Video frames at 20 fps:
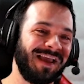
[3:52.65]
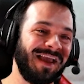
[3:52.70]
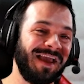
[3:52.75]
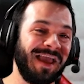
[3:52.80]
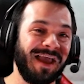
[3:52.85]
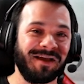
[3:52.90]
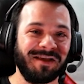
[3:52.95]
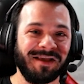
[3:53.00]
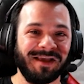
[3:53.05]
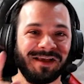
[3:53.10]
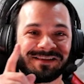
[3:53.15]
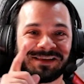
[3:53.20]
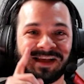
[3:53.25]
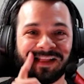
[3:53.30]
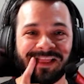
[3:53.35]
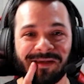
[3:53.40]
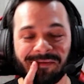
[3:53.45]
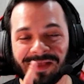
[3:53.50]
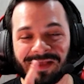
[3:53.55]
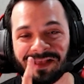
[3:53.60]
mas, é,
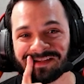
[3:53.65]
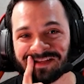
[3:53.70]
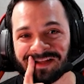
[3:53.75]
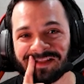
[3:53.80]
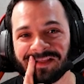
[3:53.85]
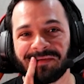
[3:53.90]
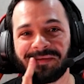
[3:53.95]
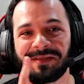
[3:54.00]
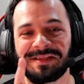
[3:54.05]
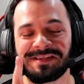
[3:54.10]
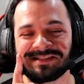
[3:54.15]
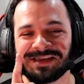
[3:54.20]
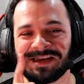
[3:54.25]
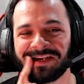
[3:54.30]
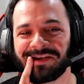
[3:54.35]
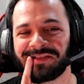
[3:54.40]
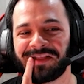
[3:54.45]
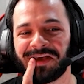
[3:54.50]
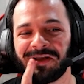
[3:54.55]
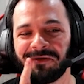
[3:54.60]
verdade... é exatamente isso aí que eu
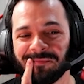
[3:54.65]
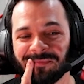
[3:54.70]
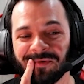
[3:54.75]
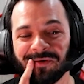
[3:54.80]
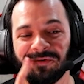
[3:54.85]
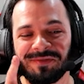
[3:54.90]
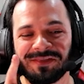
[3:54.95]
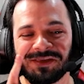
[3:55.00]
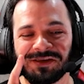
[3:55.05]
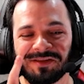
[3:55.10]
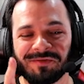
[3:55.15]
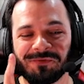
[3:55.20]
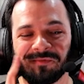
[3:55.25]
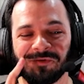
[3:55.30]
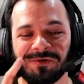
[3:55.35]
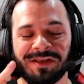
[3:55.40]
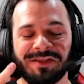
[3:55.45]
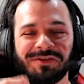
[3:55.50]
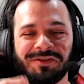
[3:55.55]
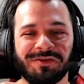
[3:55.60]
estava perguntando, porque,
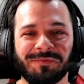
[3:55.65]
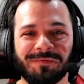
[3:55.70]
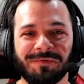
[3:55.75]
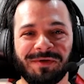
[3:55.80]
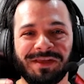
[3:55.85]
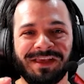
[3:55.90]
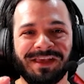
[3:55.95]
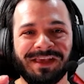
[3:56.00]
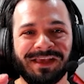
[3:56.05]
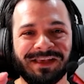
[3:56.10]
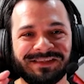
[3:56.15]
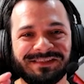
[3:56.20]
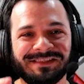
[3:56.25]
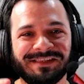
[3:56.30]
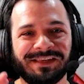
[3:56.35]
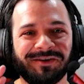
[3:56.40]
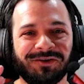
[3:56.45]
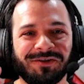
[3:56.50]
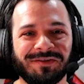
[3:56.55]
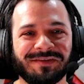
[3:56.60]
tipo, esse
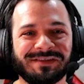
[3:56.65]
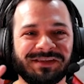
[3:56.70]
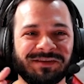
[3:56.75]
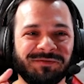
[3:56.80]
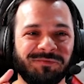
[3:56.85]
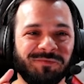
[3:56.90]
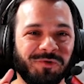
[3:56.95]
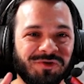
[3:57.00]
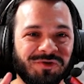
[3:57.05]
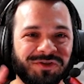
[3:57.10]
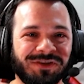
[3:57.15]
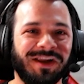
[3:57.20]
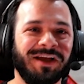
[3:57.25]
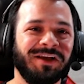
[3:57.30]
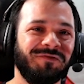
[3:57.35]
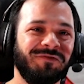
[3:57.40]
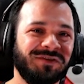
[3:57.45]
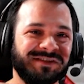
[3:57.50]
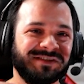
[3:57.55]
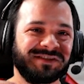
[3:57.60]
negócio de você mostrar que
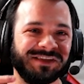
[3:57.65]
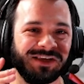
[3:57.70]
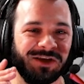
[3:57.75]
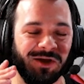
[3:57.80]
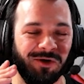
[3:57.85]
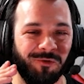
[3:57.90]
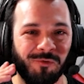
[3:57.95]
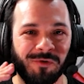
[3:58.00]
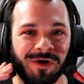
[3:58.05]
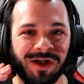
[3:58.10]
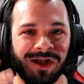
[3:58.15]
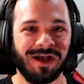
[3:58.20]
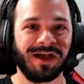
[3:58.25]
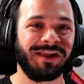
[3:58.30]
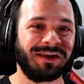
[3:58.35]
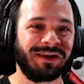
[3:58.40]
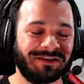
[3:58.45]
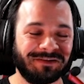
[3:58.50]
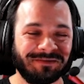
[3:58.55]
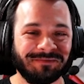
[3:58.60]
você é o
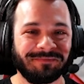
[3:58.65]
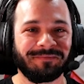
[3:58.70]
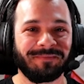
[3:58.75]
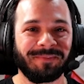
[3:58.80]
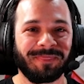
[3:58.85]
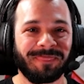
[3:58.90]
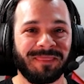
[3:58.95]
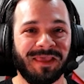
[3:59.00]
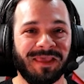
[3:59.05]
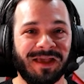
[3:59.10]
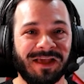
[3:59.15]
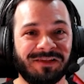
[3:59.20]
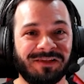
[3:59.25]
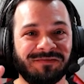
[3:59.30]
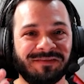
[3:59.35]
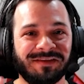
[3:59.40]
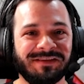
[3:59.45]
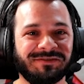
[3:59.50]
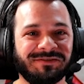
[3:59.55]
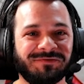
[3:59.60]
cara às
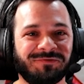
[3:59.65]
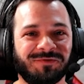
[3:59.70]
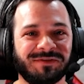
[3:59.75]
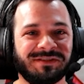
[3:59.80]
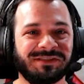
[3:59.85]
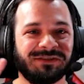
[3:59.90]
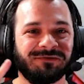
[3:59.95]
vezes você vai